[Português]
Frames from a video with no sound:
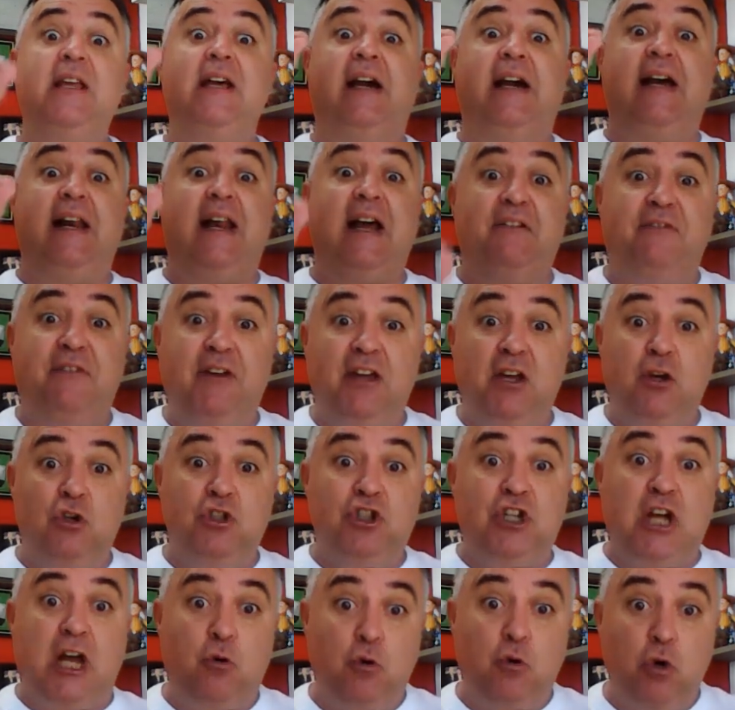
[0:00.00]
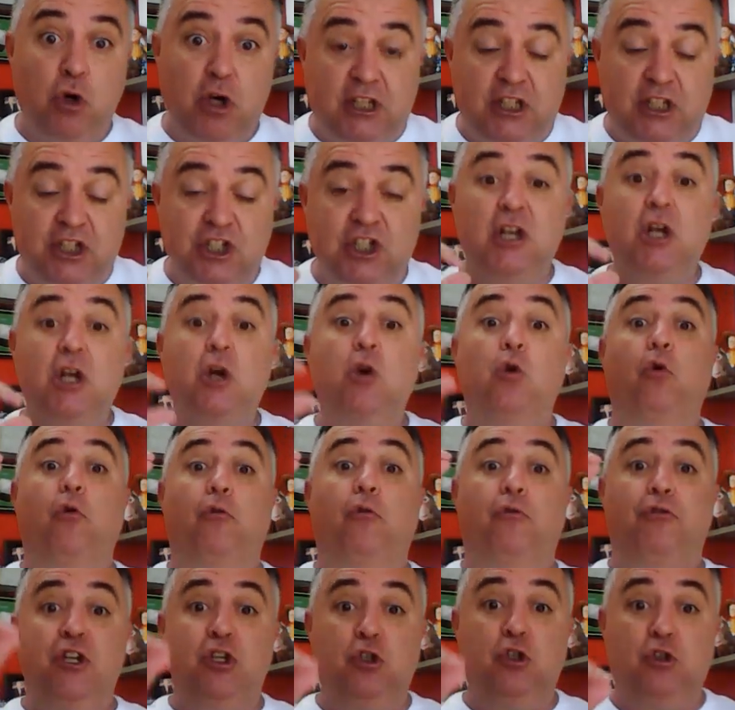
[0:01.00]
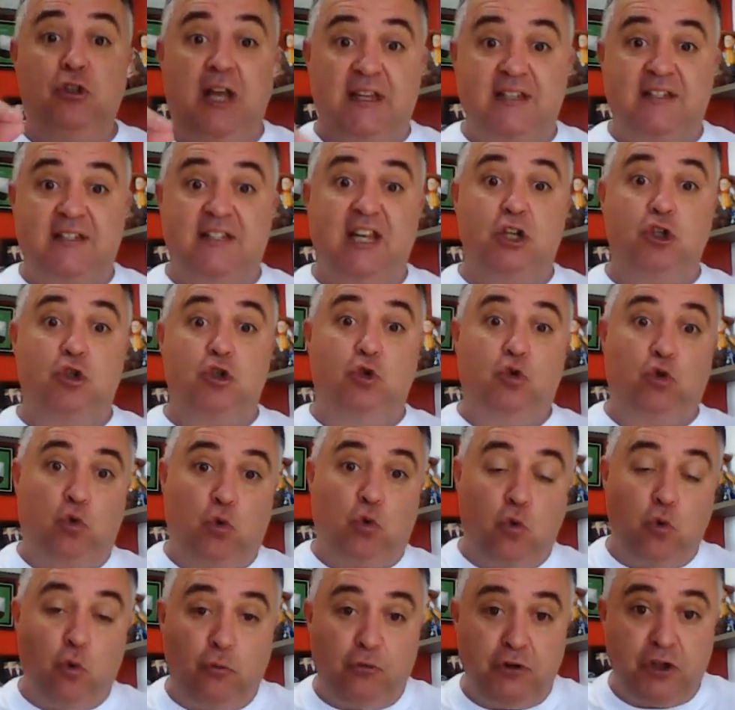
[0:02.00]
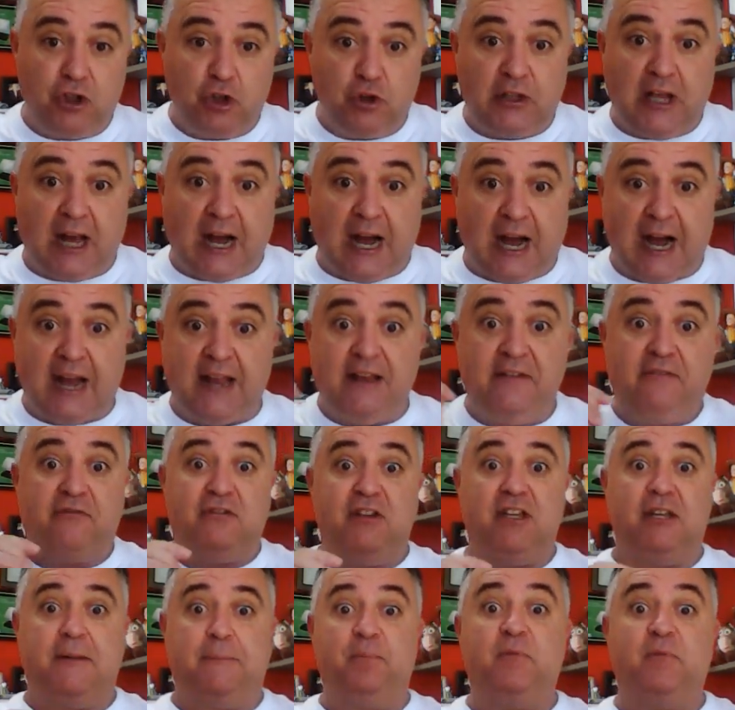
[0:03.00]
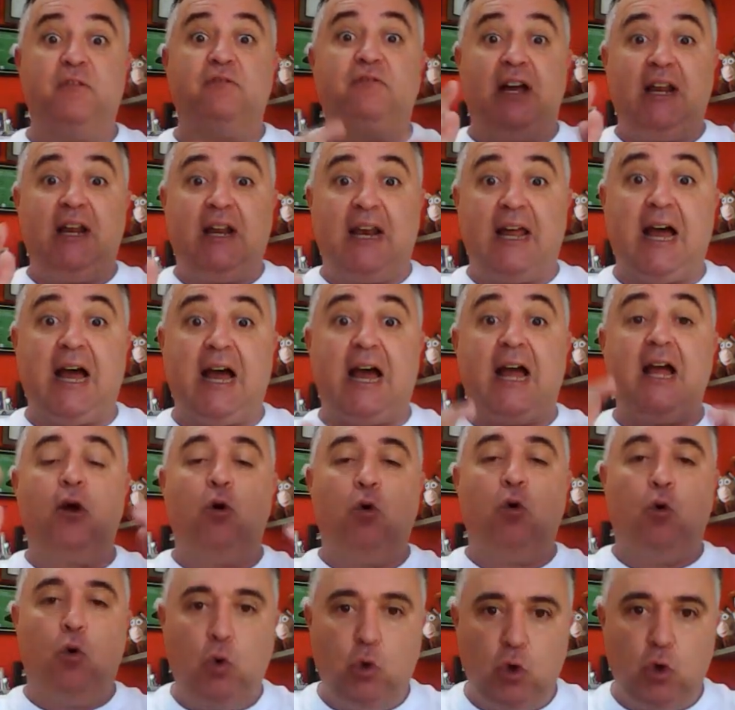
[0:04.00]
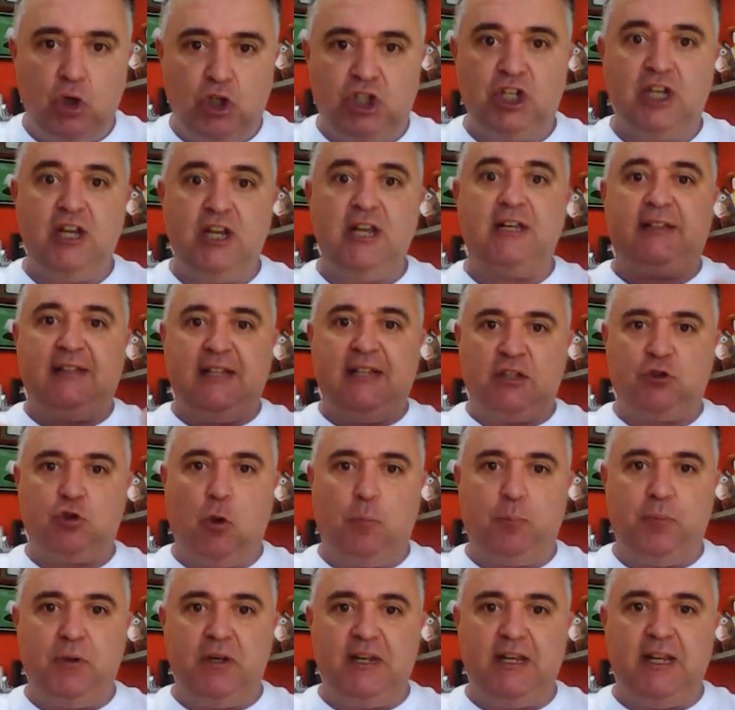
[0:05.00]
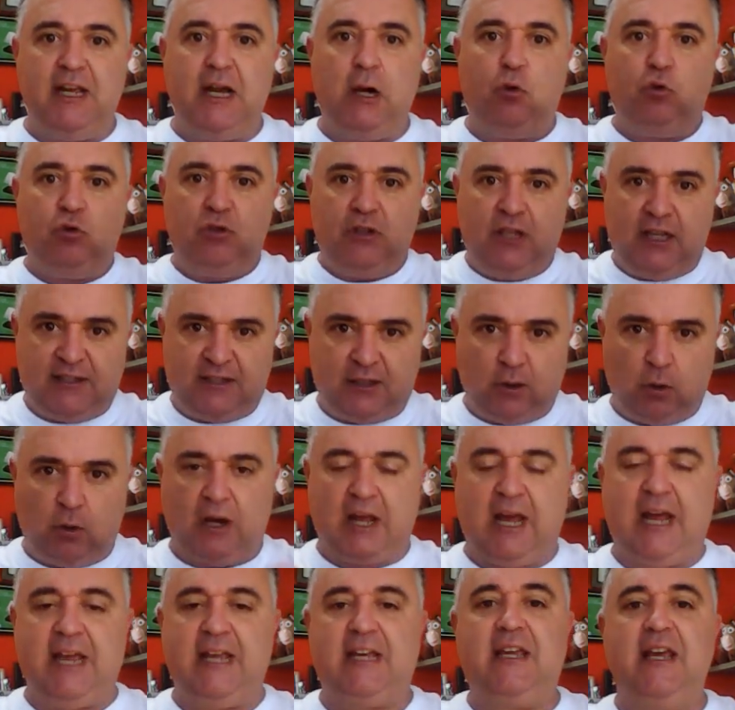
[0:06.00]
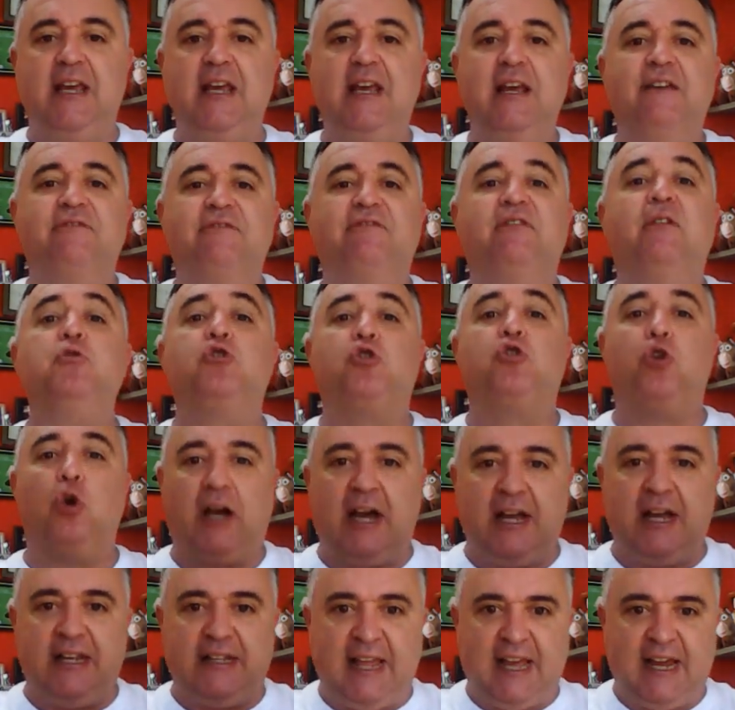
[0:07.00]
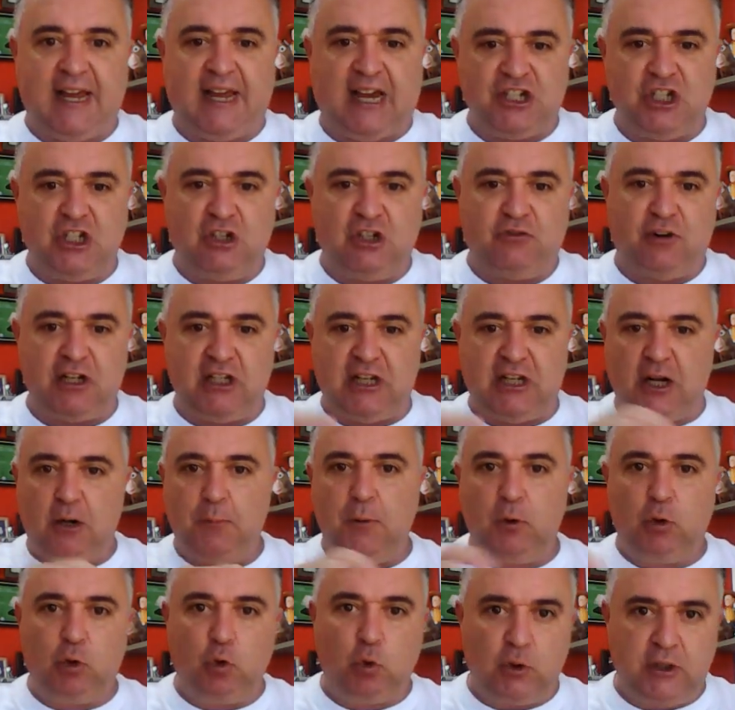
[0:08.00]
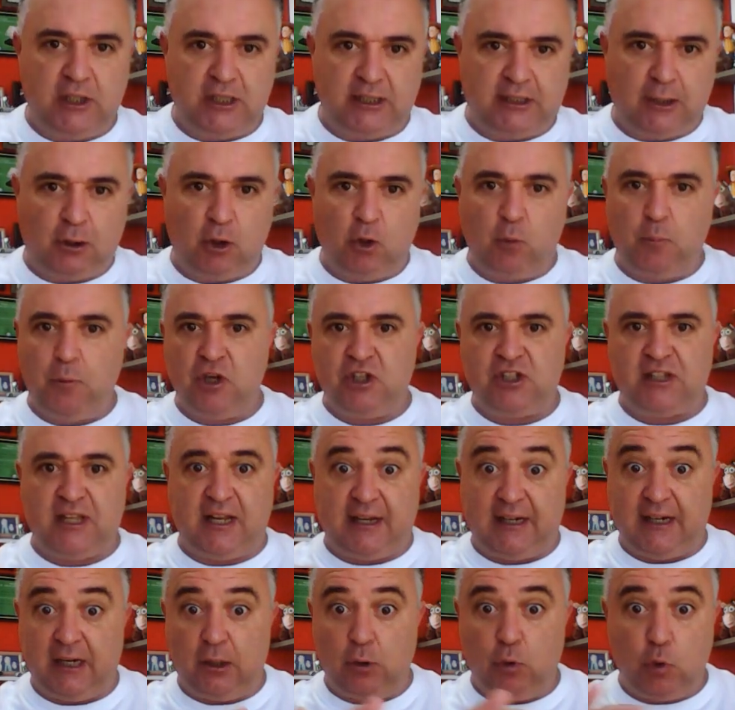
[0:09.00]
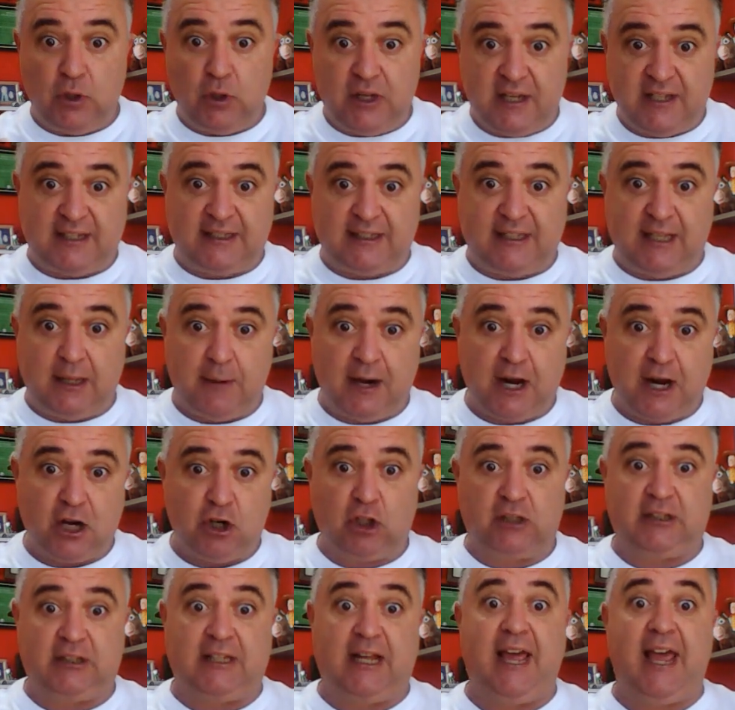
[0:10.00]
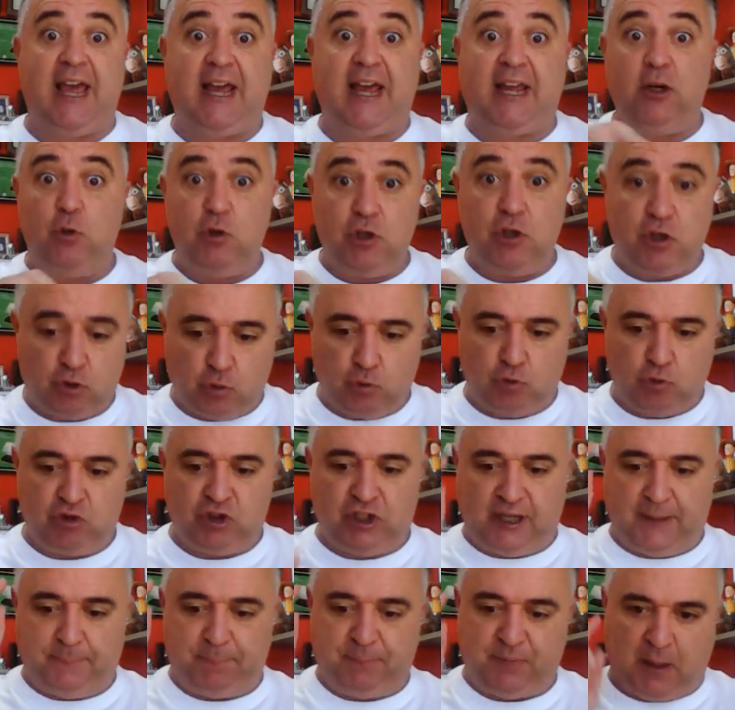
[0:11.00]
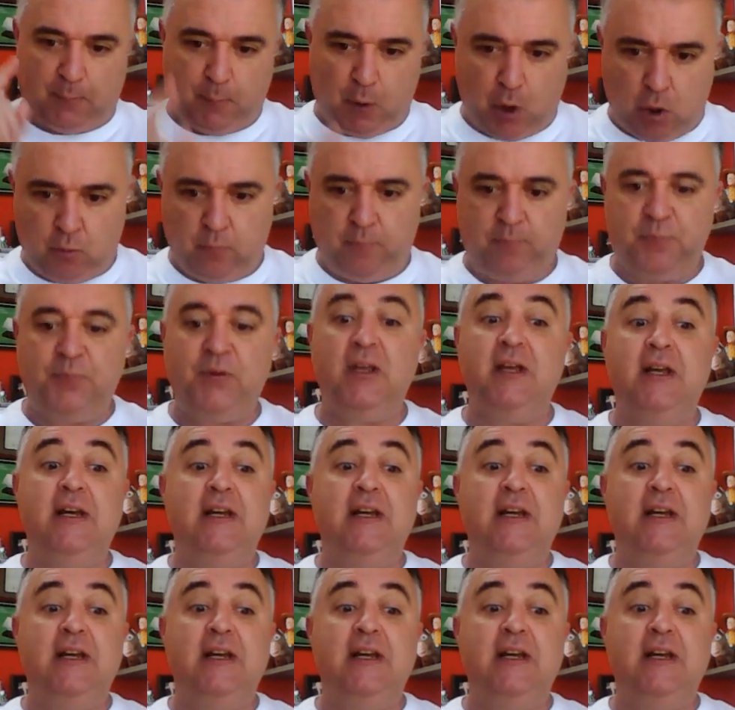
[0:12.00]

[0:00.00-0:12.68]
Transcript: Gravei ontem à noite o vídeo da C junto com o vídeo da A. Enfim, vai lá, curte, dê sua opinião, dê seu like. Vamos trocar ideia que a gente faz lá no meu Twitter, no meu Instagram, Luiz Ademar, JR, Luiz com Z, tá bom?